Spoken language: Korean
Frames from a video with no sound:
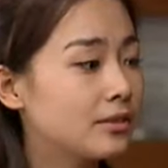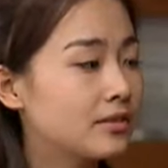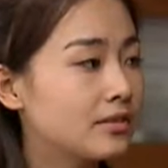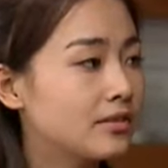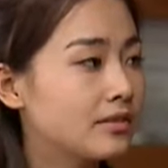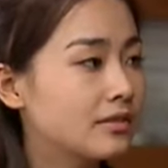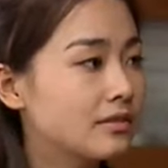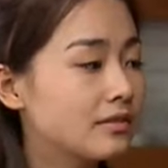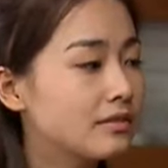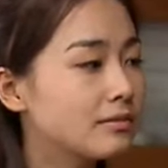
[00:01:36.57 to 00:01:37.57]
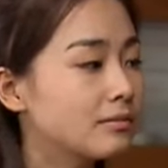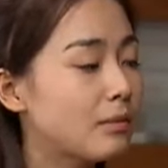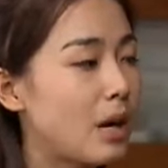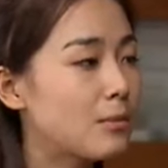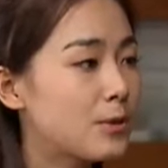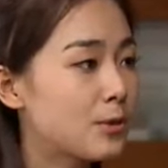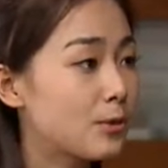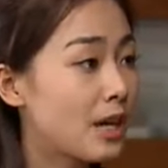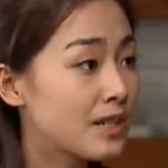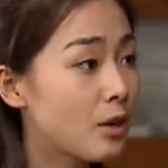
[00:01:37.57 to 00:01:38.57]
전
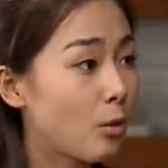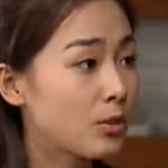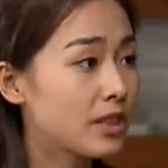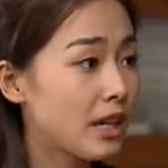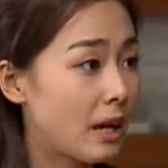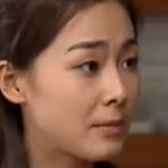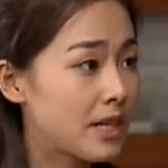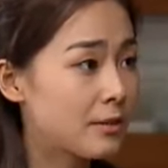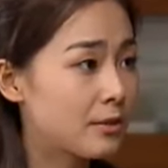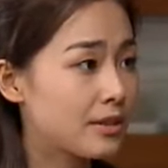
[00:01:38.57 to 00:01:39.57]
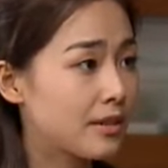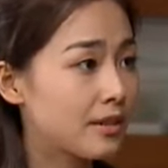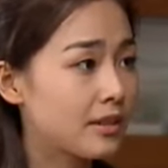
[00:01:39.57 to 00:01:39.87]
마음속으로 항상 어머니께 감사하고